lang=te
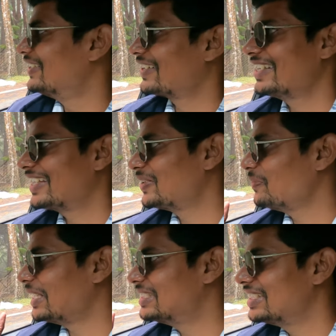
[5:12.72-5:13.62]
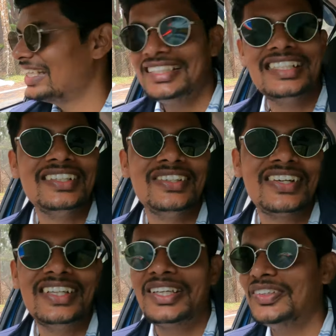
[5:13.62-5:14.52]
ఒక దిక్కు మంచి నేచర్
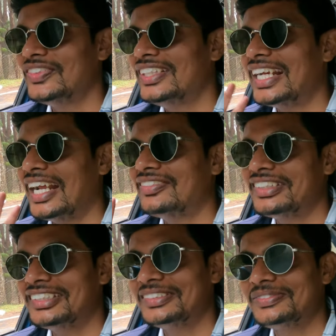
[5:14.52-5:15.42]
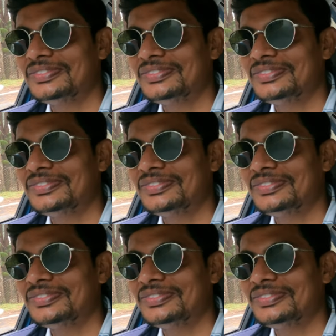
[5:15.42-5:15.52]
ఒక దిక్కు ఫుల్ ట్రాఫిక్